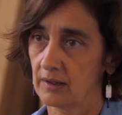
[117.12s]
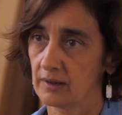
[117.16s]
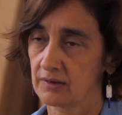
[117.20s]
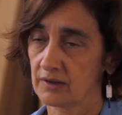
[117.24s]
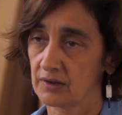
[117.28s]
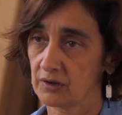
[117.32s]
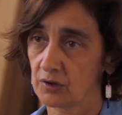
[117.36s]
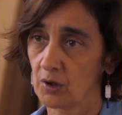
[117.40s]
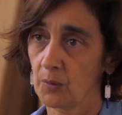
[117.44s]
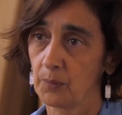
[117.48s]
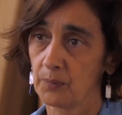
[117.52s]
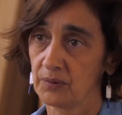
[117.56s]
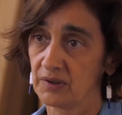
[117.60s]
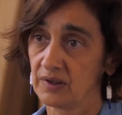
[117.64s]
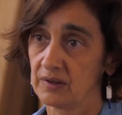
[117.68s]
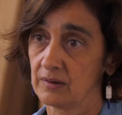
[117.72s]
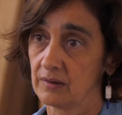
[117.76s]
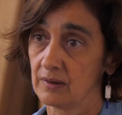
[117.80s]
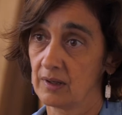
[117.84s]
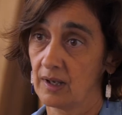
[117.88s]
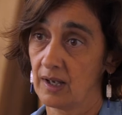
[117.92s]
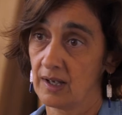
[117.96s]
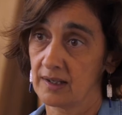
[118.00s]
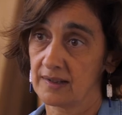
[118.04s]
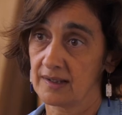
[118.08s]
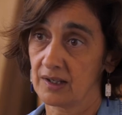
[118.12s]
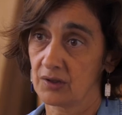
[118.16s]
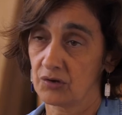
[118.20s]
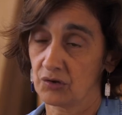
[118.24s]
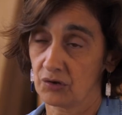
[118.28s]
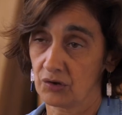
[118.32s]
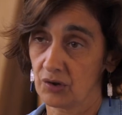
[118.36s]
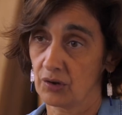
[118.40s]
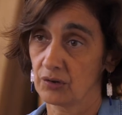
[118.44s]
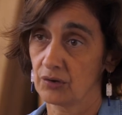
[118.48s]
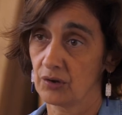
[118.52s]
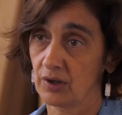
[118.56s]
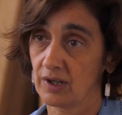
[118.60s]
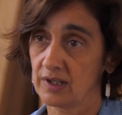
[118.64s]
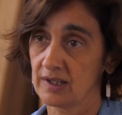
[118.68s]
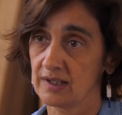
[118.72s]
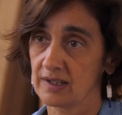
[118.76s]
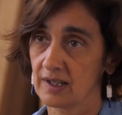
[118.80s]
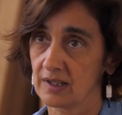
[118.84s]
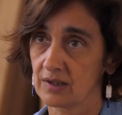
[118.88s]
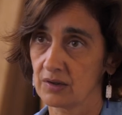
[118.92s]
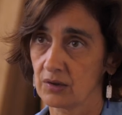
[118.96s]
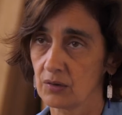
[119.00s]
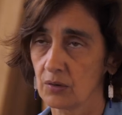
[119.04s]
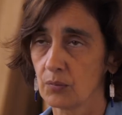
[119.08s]
stop à ce genre
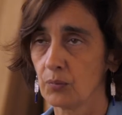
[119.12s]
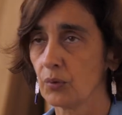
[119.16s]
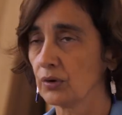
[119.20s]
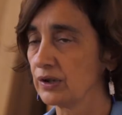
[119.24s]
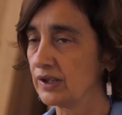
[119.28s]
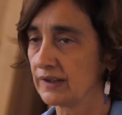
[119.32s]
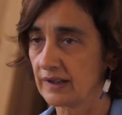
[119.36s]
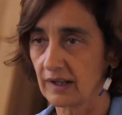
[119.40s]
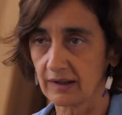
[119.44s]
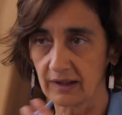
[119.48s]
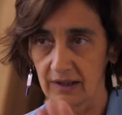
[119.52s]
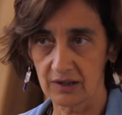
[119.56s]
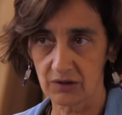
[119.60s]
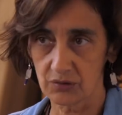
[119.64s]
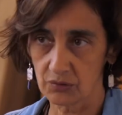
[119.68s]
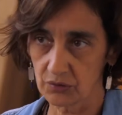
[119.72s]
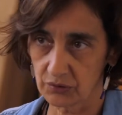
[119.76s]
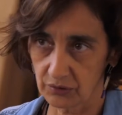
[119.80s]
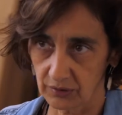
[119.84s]
d'organisation pour des tas de raisons